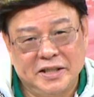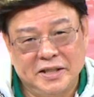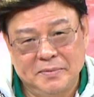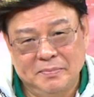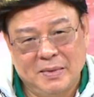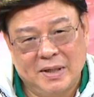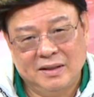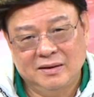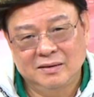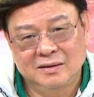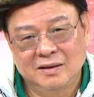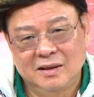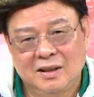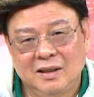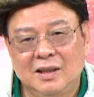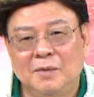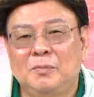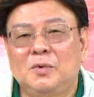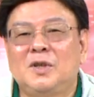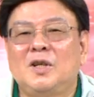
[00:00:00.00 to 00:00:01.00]
争吗？
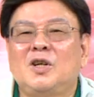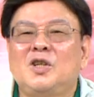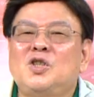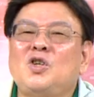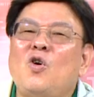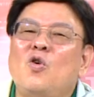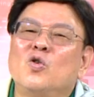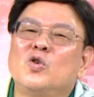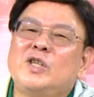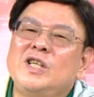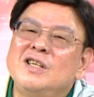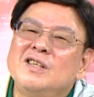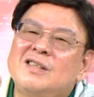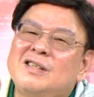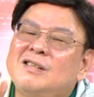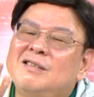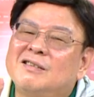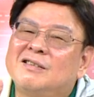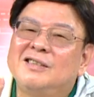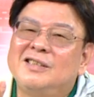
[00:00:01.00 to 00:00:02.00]
你受训
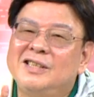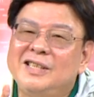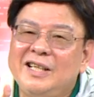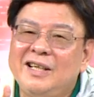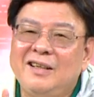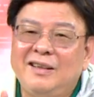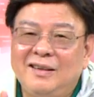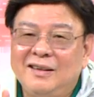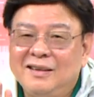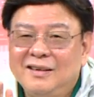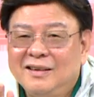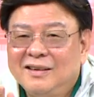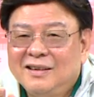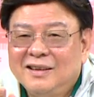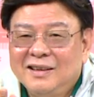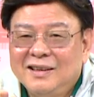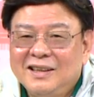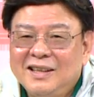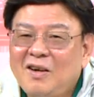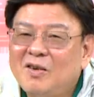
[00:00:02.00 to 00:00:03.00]
四个月，
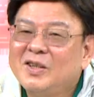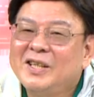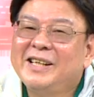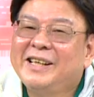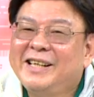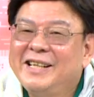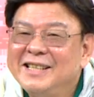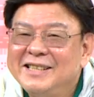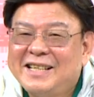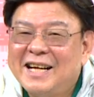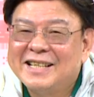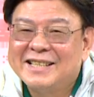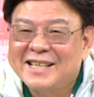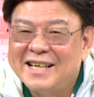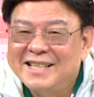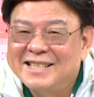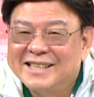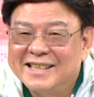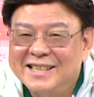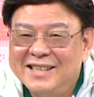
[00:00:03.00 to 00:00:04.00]
要去参加
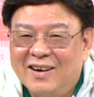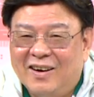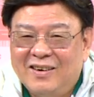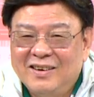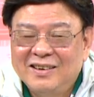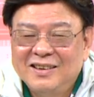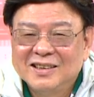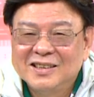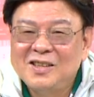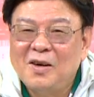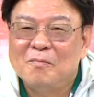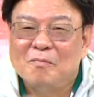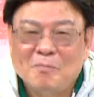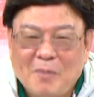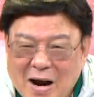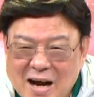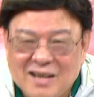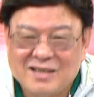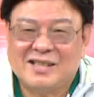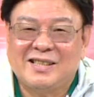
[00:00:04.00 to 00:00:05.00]
战争哦，用
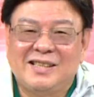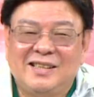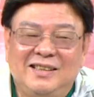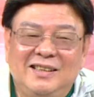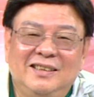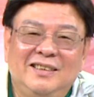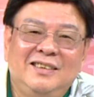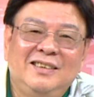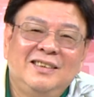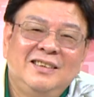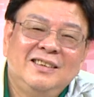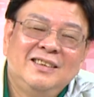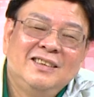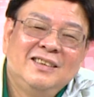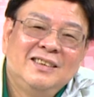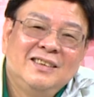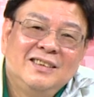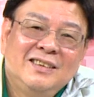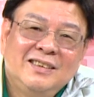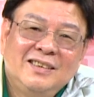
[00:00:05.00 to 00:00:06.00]
拍死。
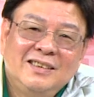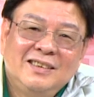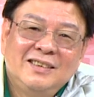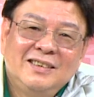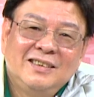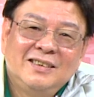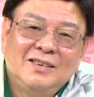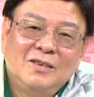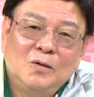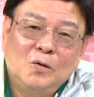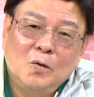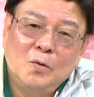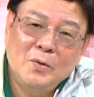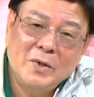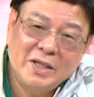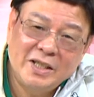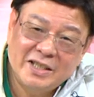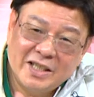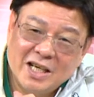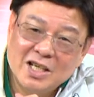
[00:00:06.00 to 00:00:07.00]
我
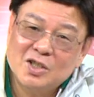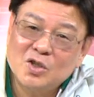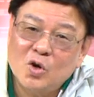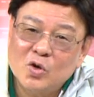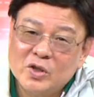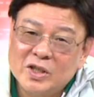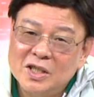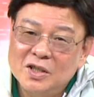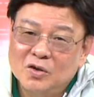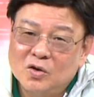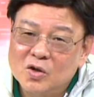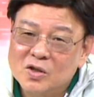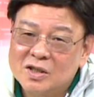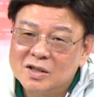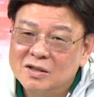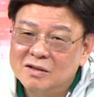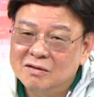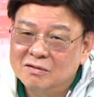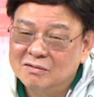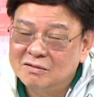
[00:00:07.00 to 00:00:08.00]
们以前受训都
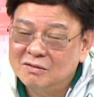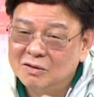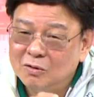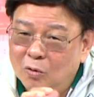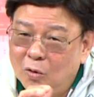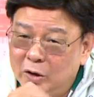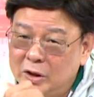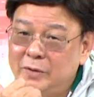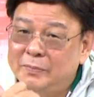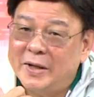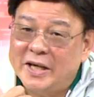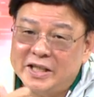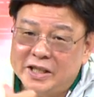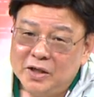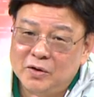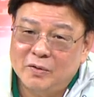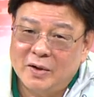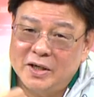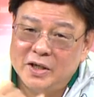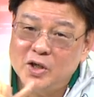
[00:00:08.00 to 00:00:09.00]
是我预备
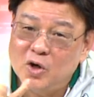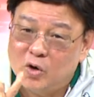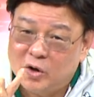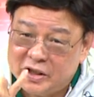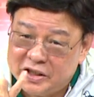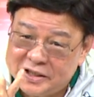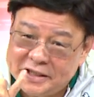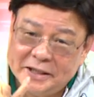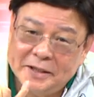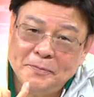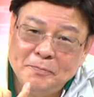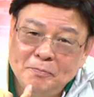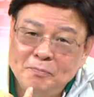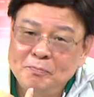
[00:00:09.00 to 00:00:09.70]
军官六个月。